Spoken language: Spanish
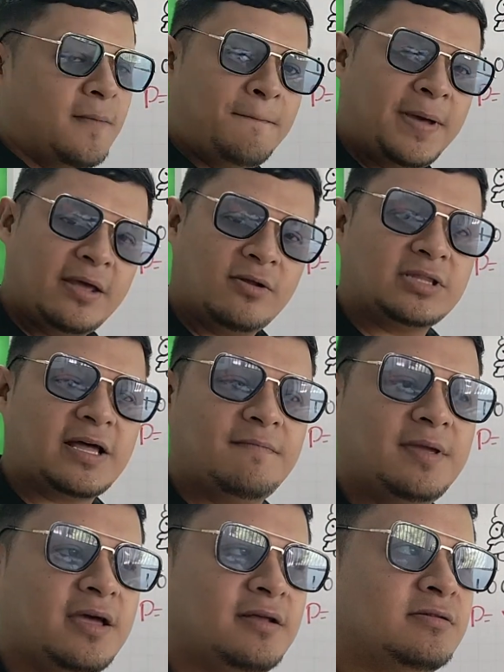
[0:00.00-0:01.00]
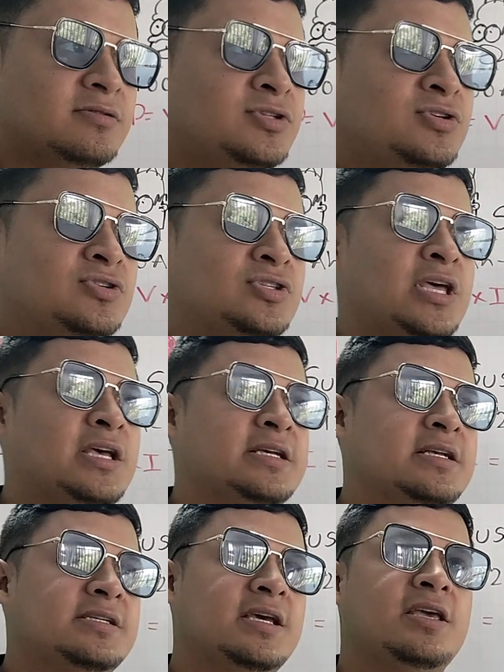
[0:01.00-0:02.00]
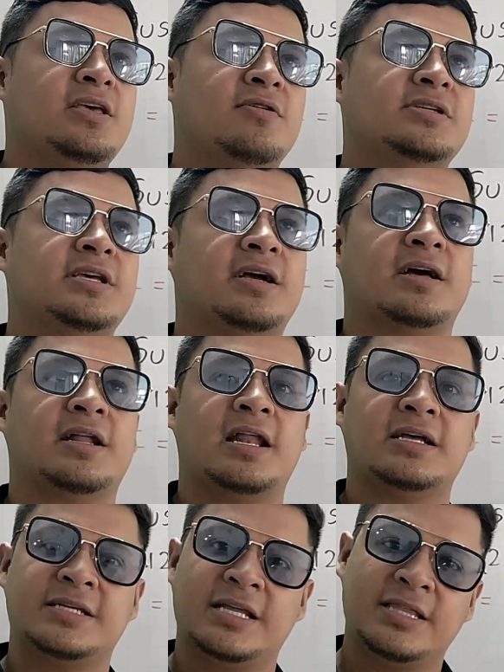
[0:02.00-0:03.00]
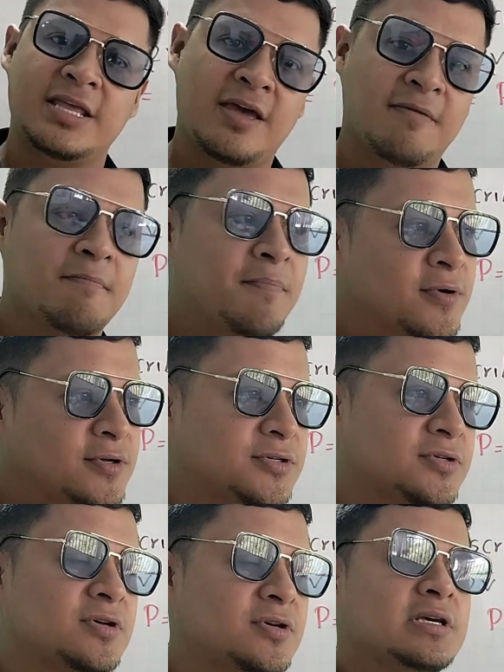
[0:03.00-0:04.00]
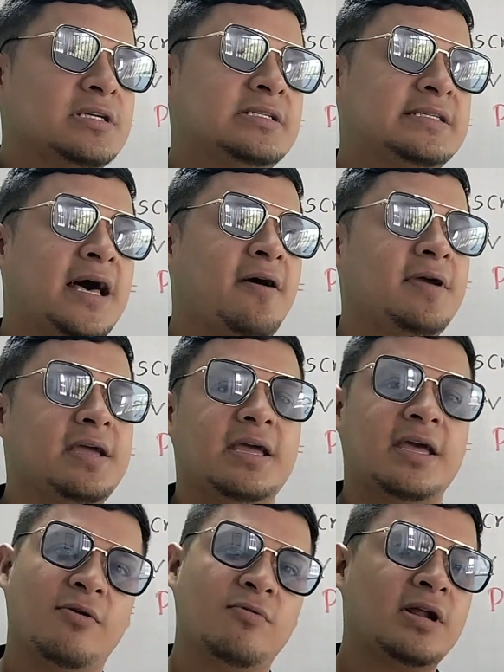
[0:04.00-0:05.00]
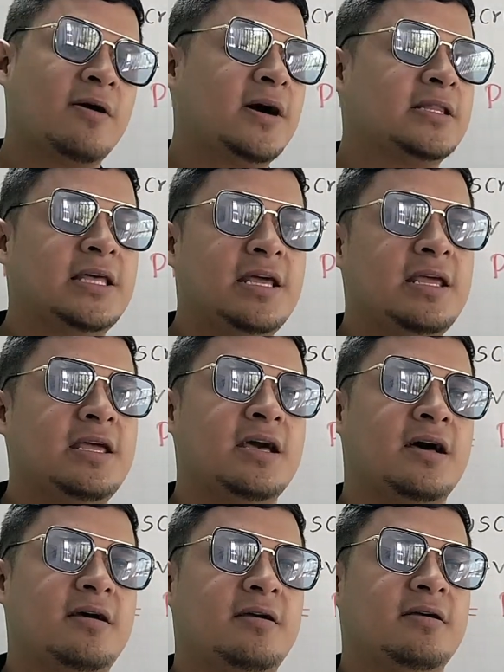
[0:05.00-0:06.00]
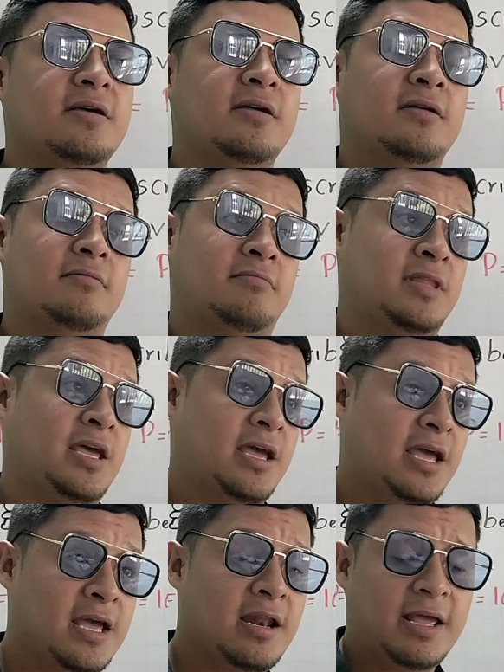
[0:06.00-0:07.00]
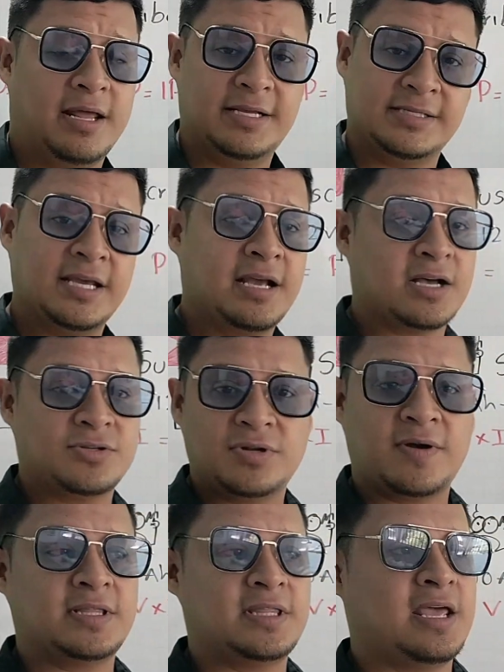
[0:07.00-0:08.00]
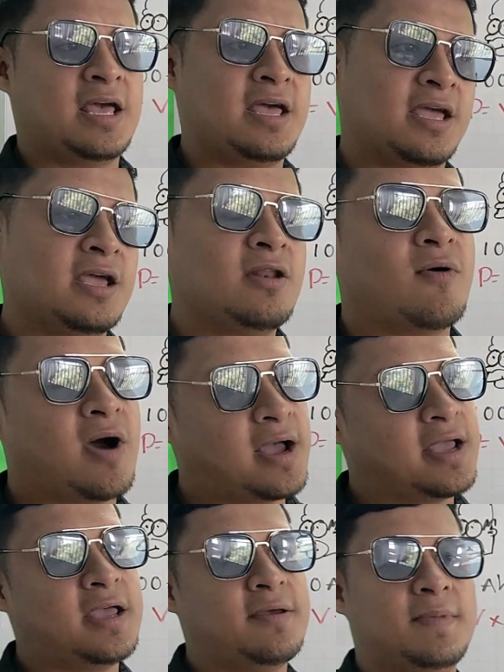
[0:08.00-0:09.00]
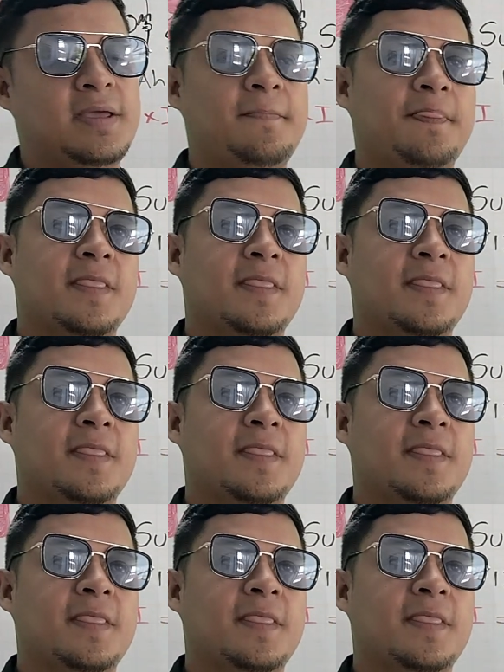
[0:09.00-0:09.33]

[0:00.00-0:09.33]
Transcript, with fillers: Pero también, si ustedes han seguido este canal hace tiempos, saben que una batería de gel, en este caso una batería de gel o AGM,